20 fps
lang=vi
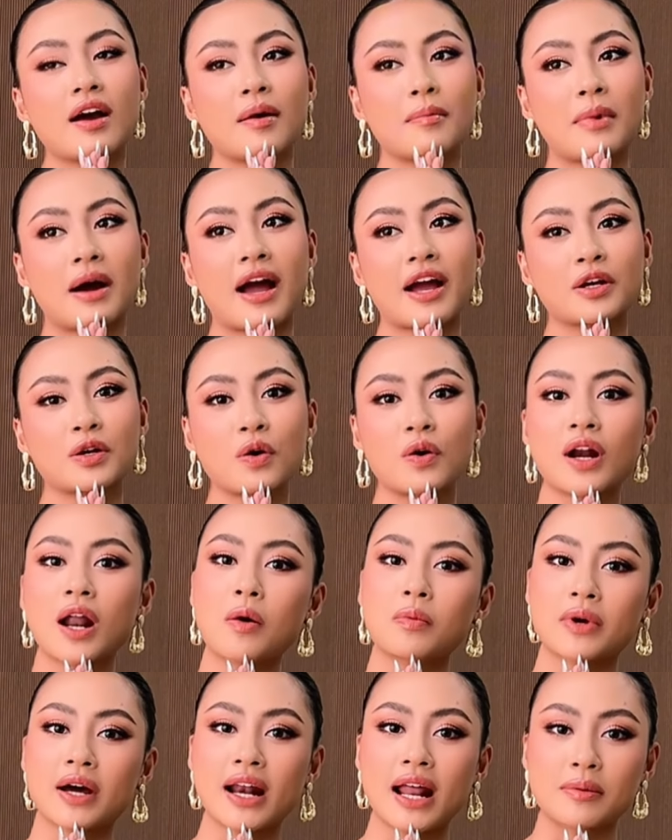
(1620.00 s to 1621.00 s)
mà anh Đỗ
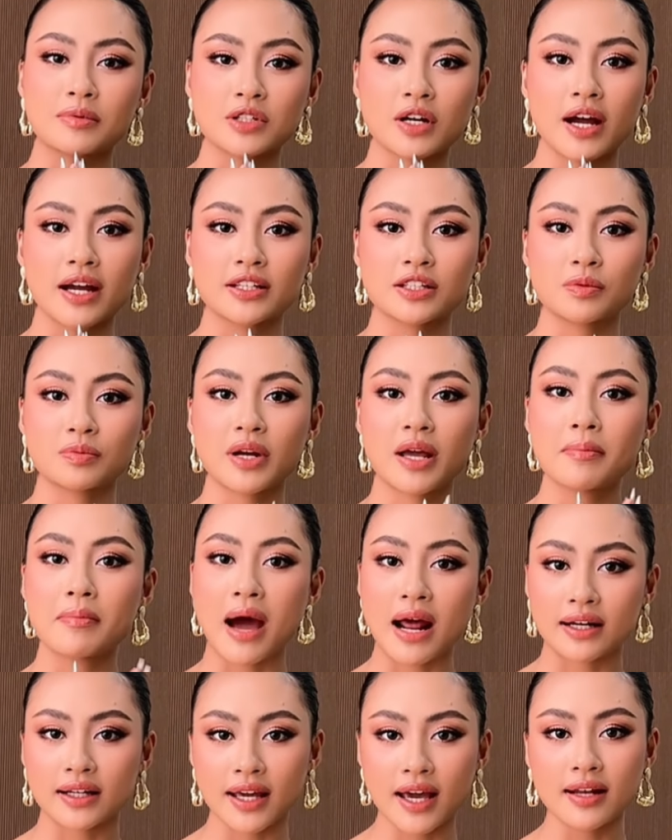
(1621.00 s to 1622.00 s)
Long đã làm cho hạnh trong đêm
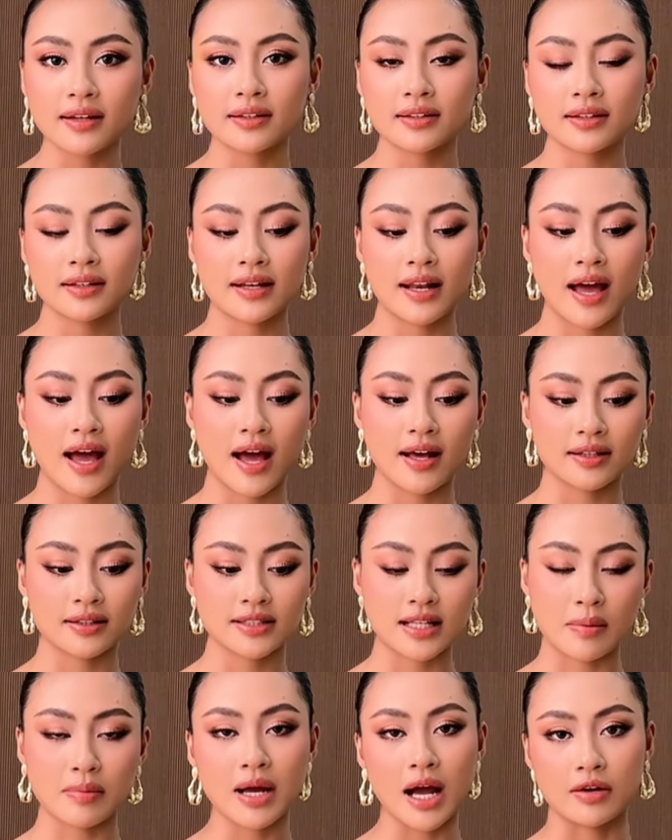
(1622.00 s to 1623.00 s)
bán kết là
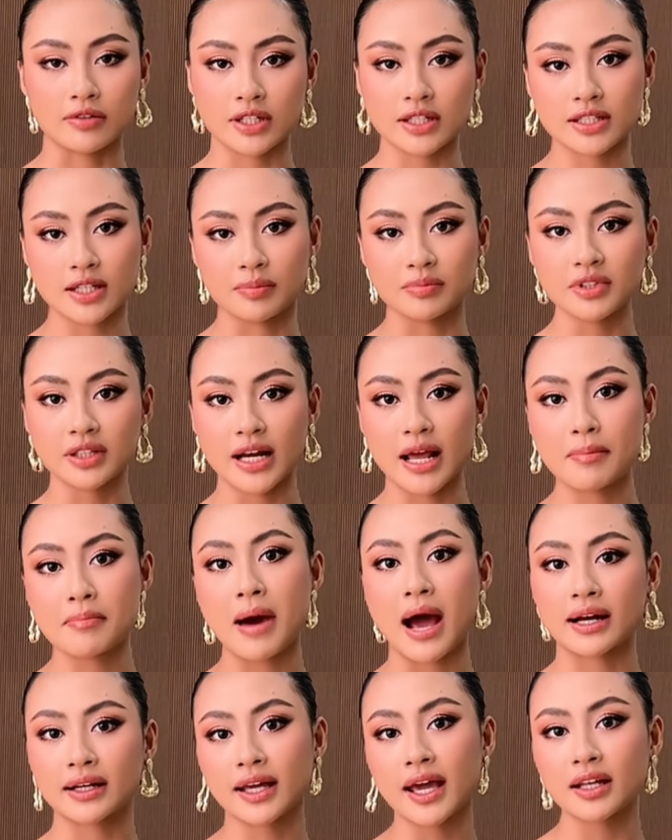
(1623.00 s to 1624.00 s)
giám khảo sẽ chấm từ đêm
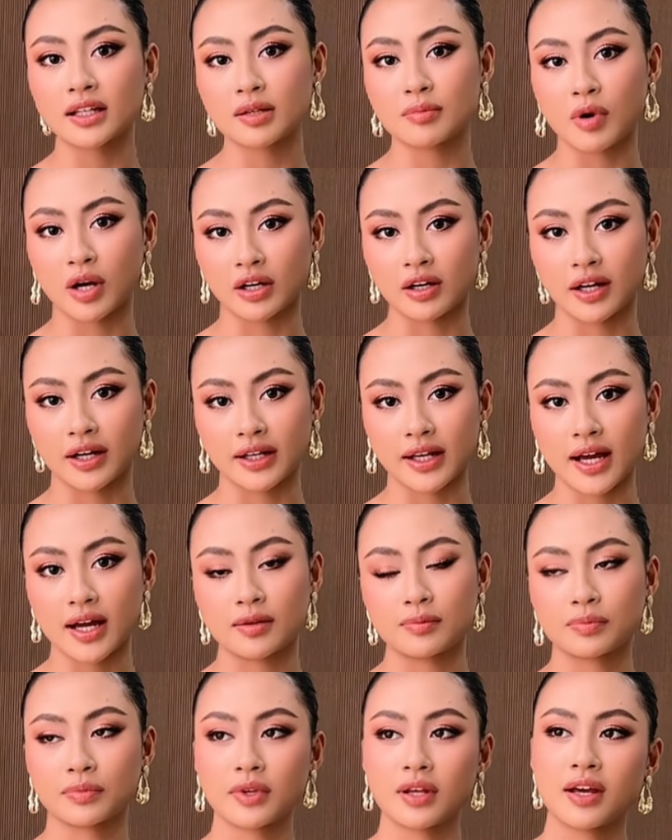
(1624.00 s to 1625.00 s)
bán kết nha mọi người
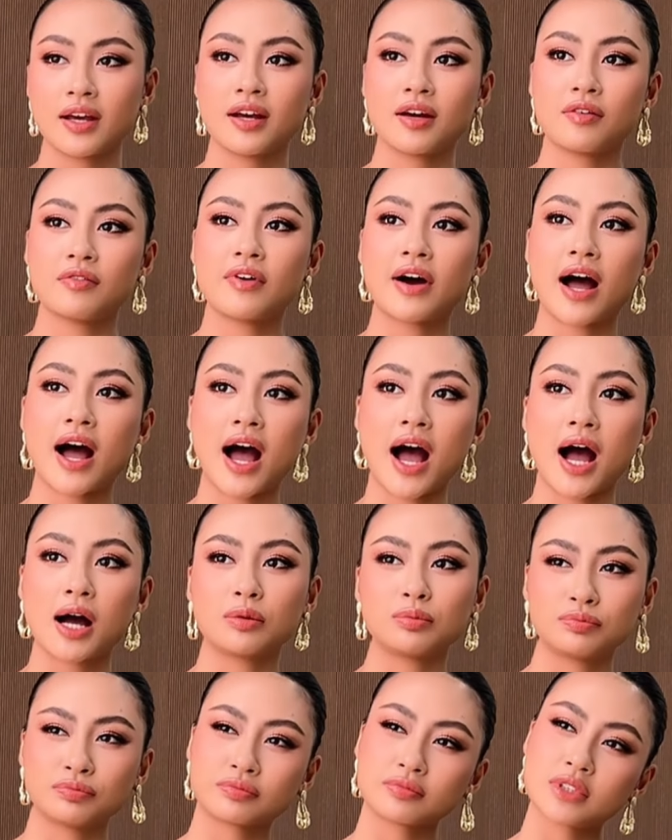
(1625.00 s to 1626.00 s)
nha
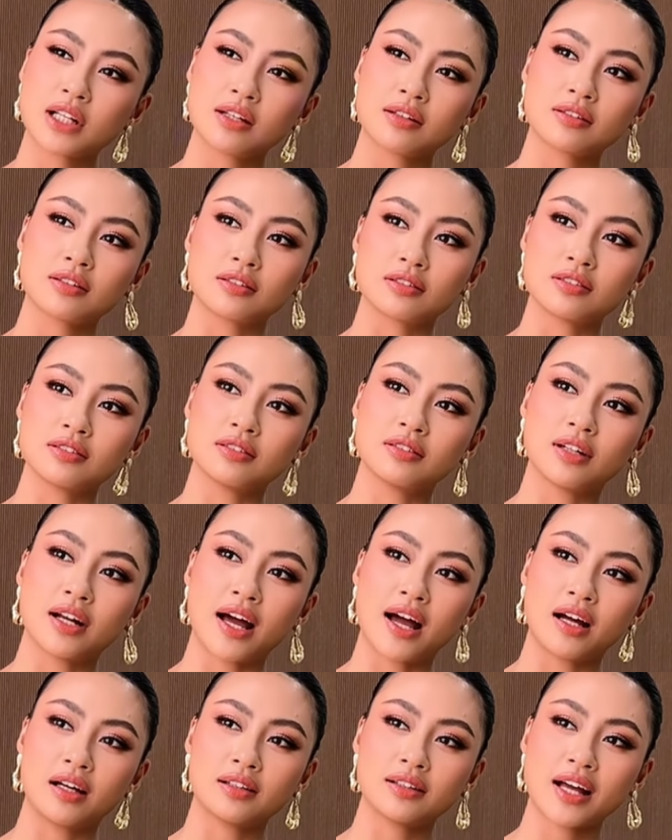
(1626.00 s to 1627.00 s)
và thực sự
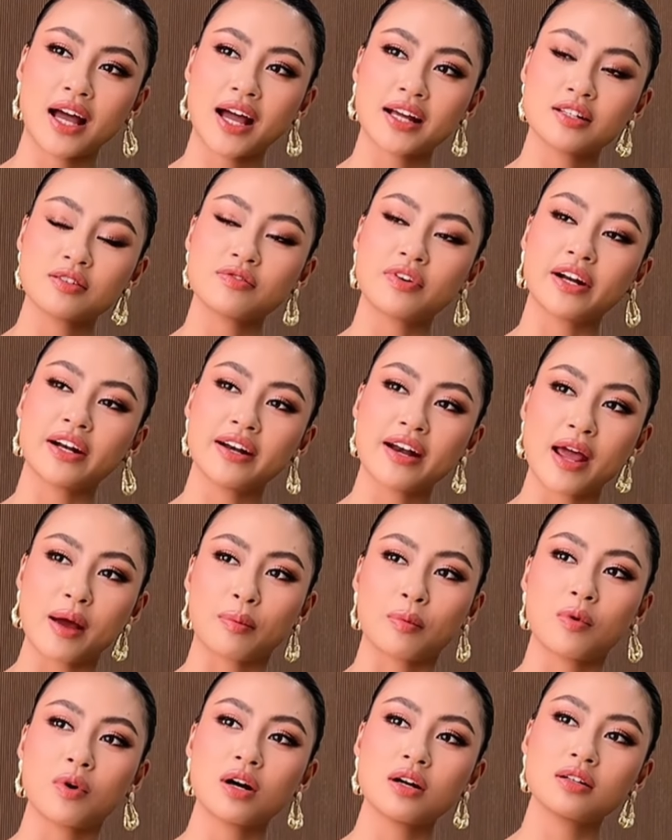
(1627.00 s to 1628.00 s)
là hai chiếc váy đẹp
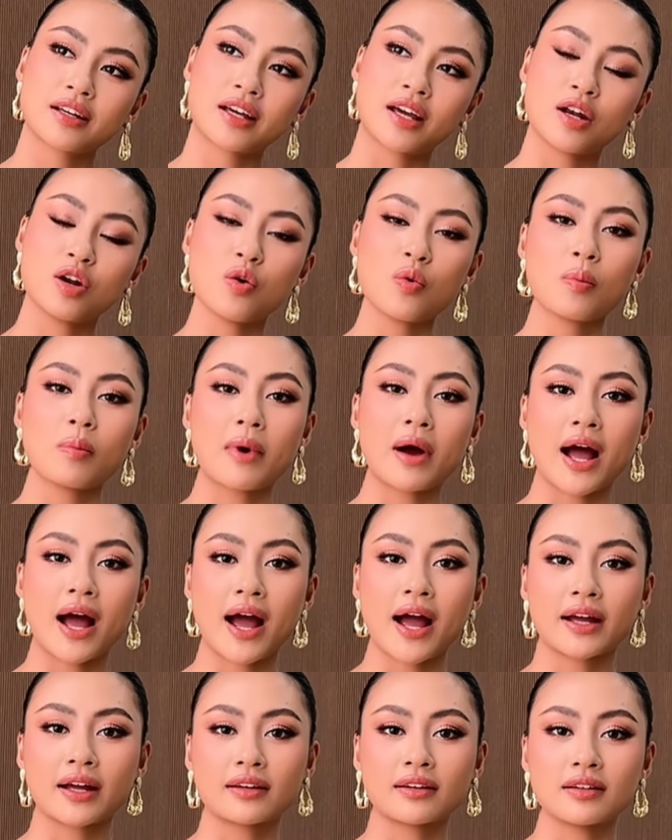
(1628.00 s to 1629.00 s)
quá cái lúc mà
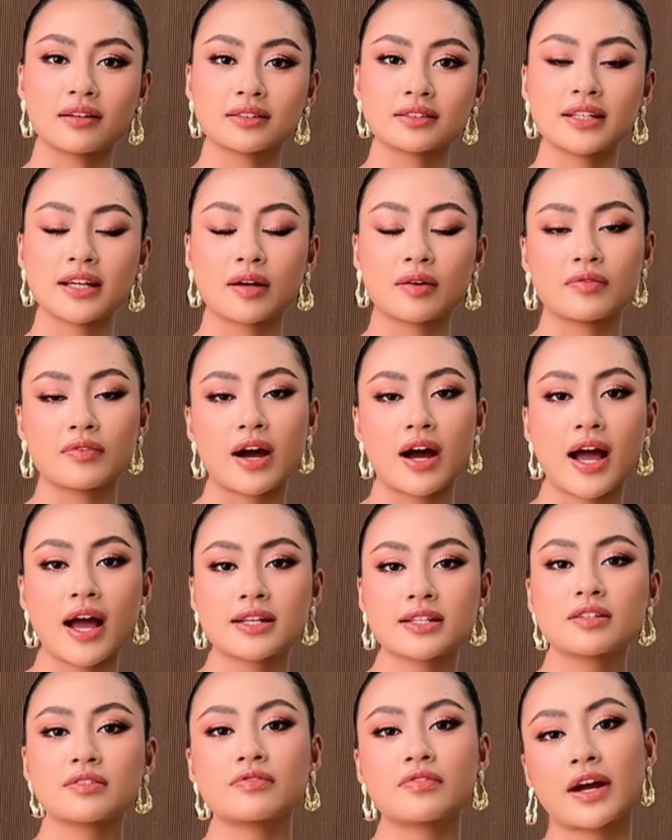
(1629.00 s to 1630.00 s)
hạnh được diện vào
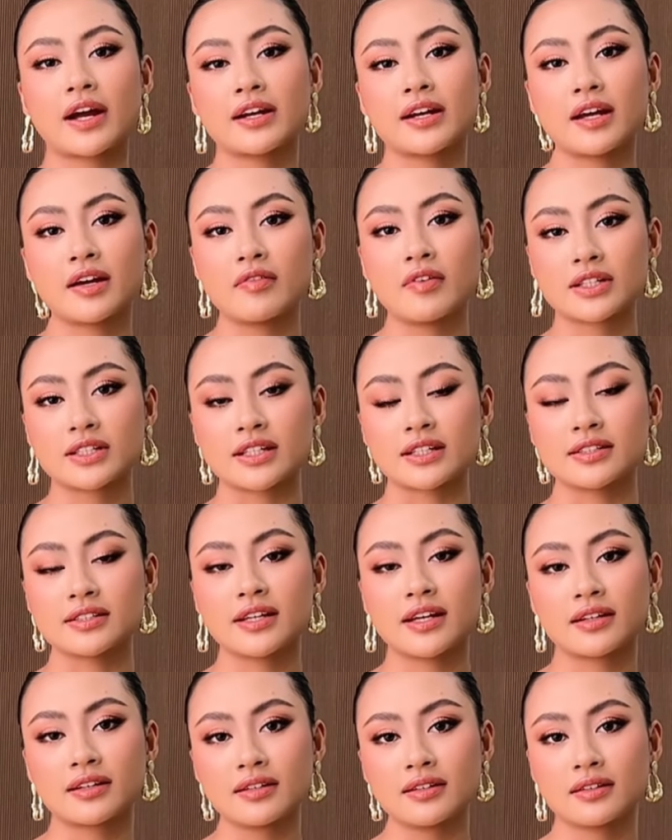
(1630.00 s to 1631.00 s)
hai chiếc váy đấy và trình
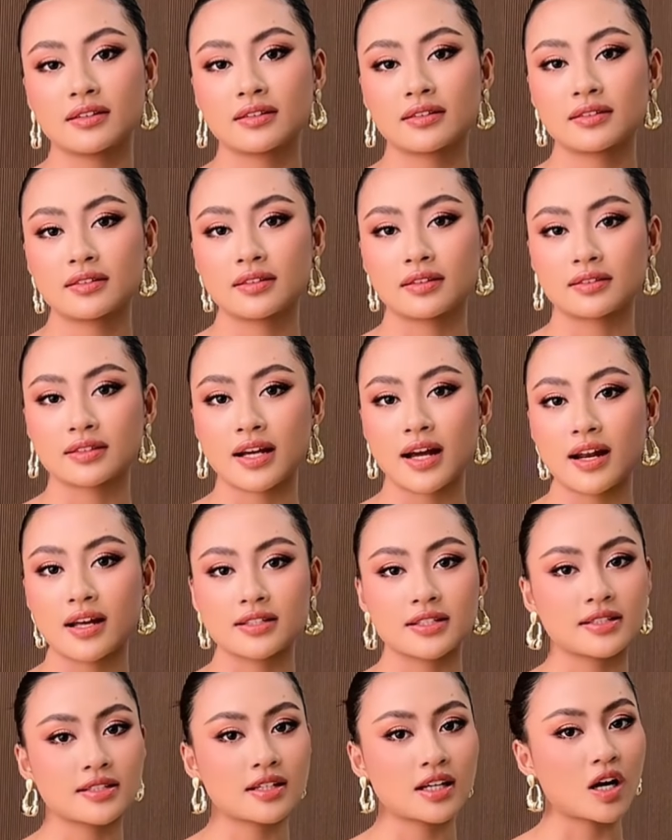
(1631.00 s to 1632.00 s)
diễn á thực ra là
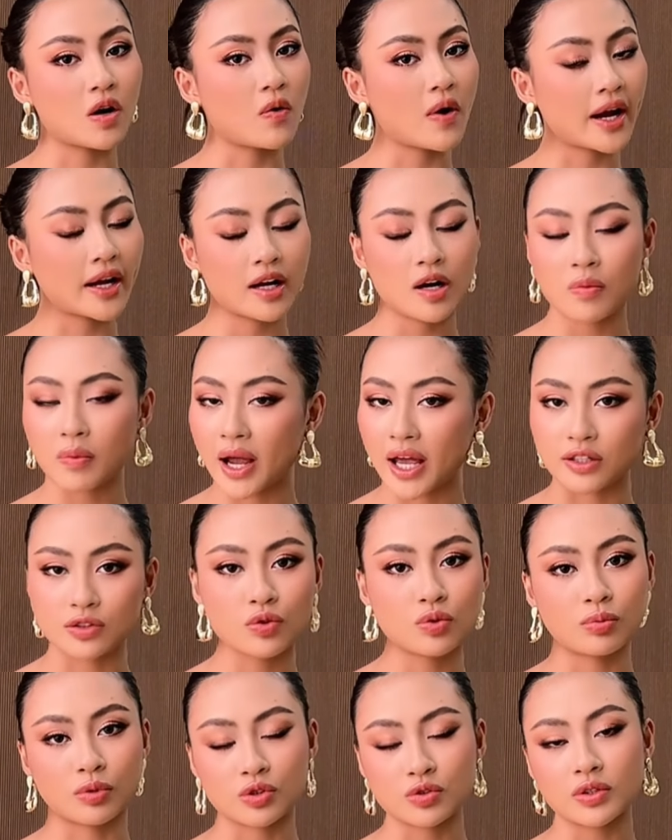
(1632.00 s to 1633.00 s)
trên sân khấu hạnh không hề
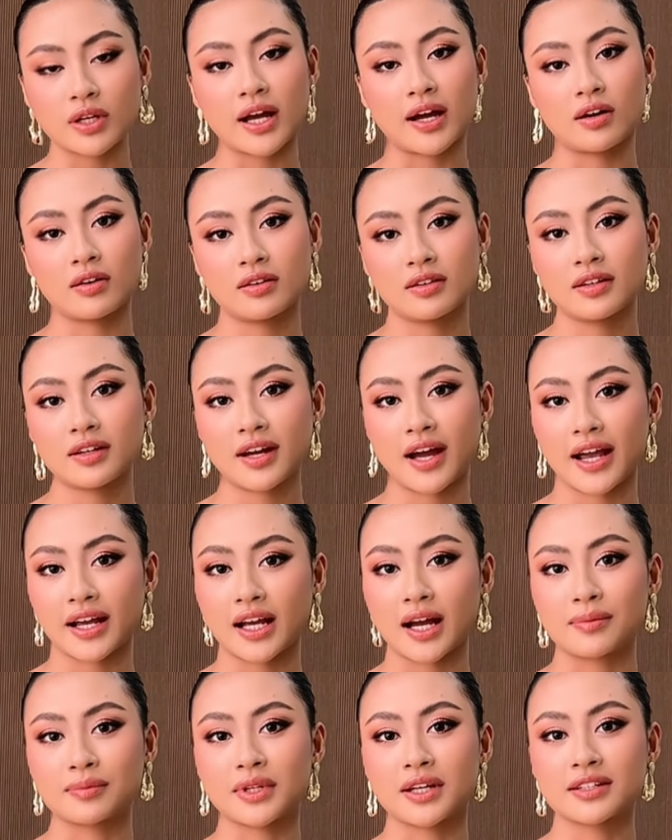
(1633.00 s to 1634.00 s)
run một chút nào hạnh
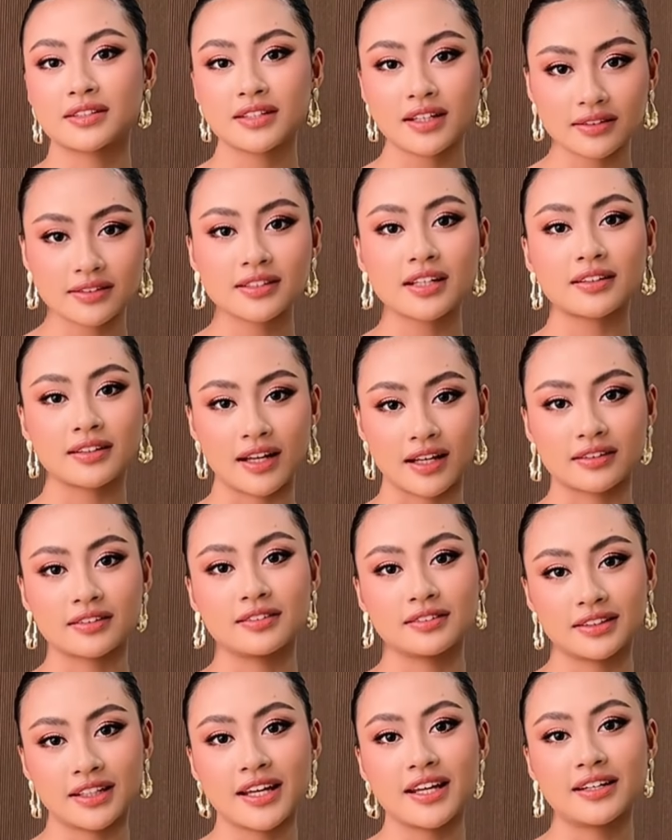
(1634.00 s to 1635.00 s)
cảm thấy rất rất là
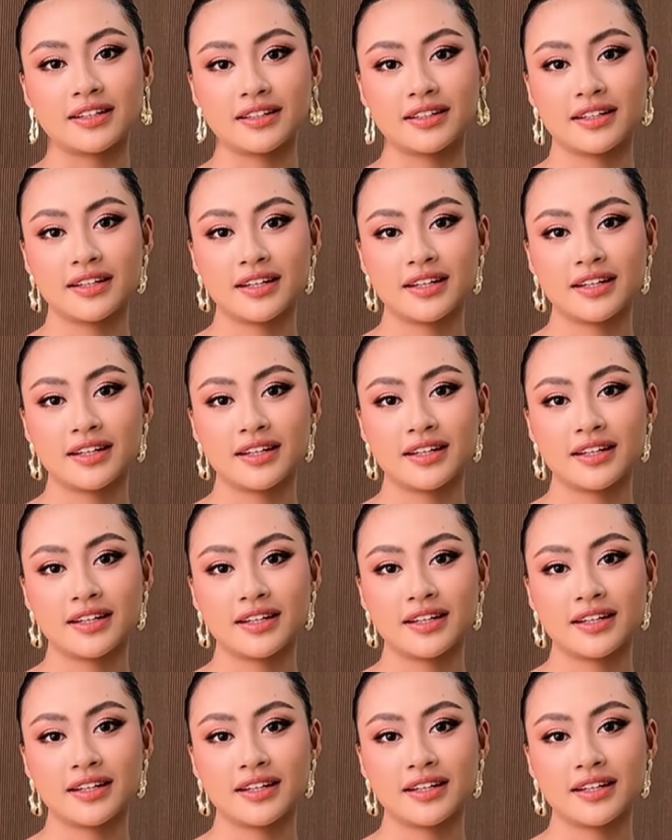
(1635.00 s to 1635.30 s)
tự tin